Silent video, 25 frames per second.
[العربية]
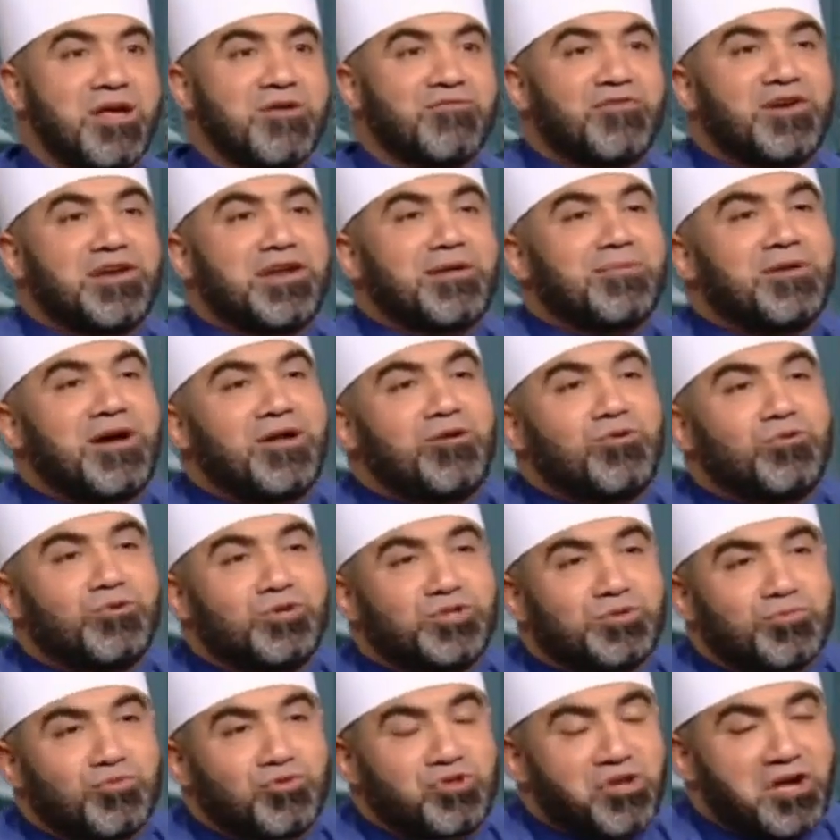فالنبي قال له
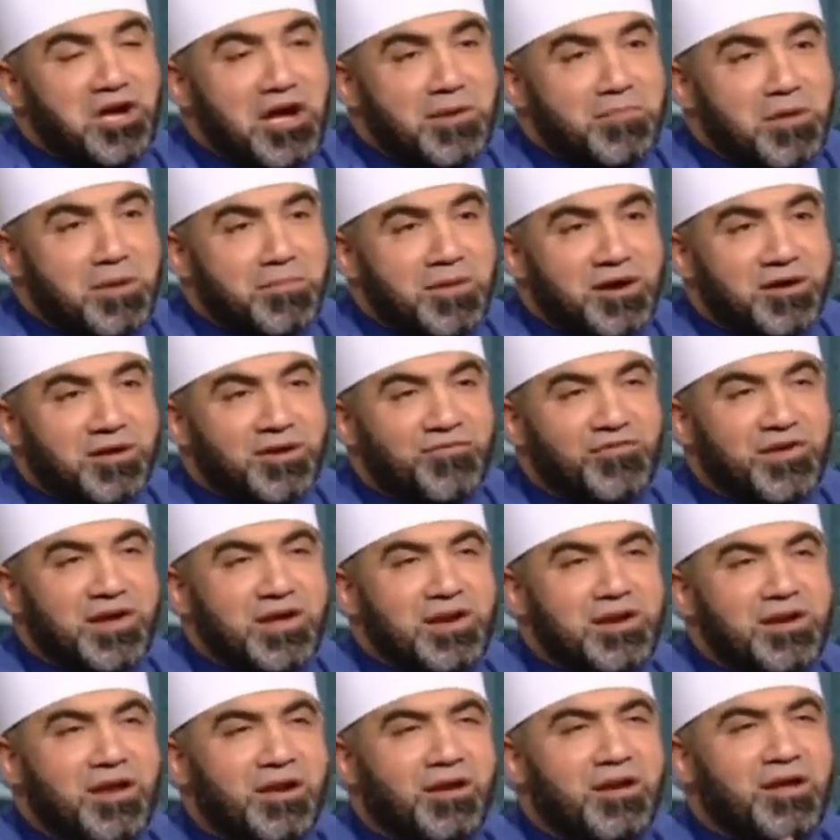اثبت يا ابا بكر
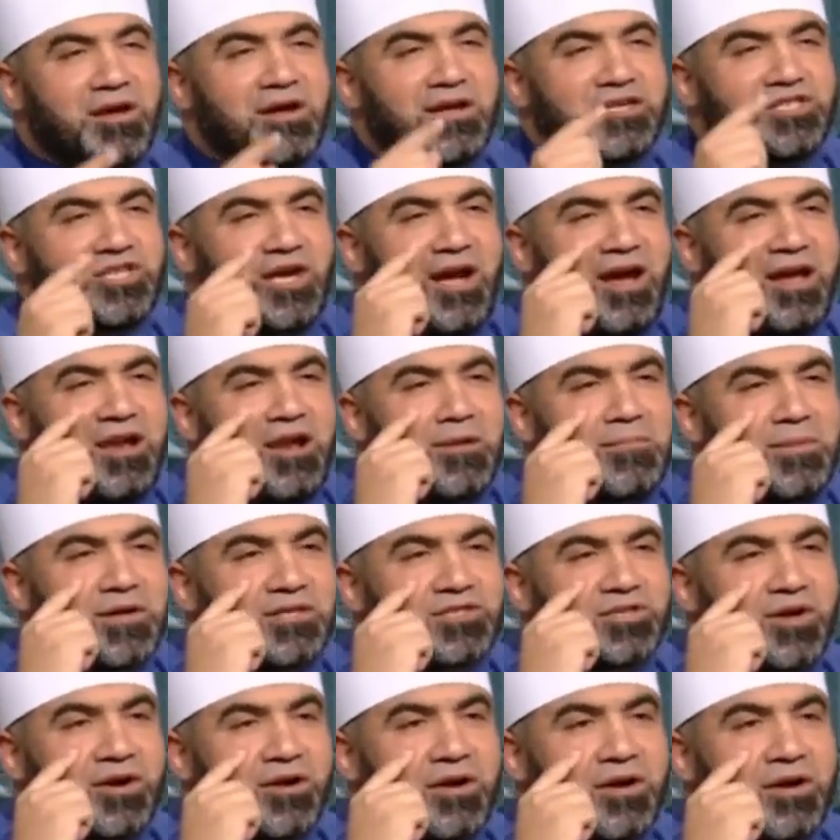فان الله جعل
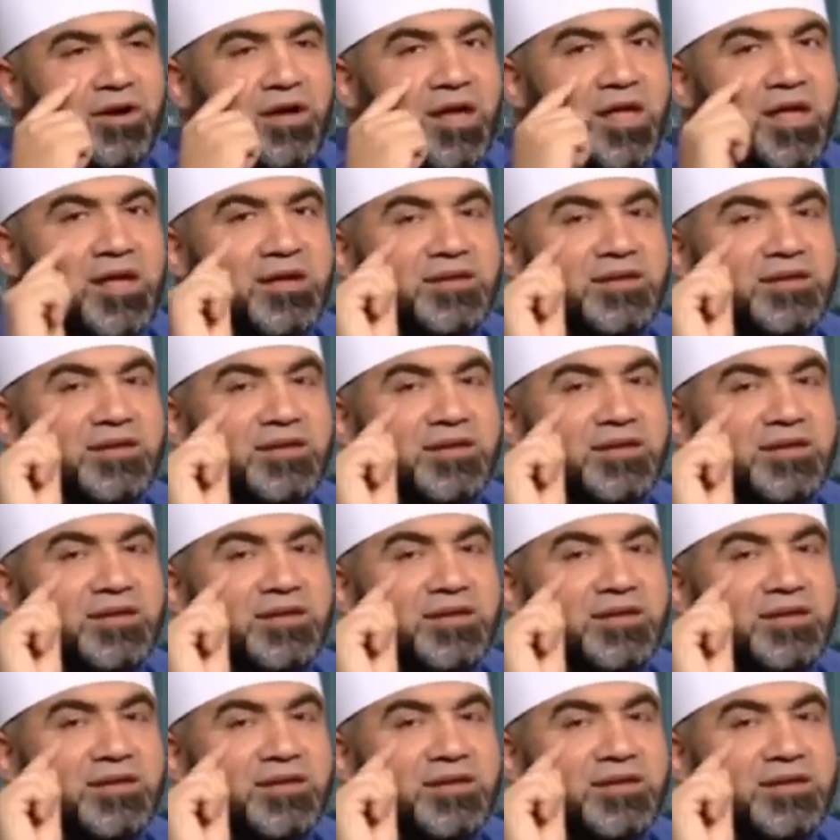بصر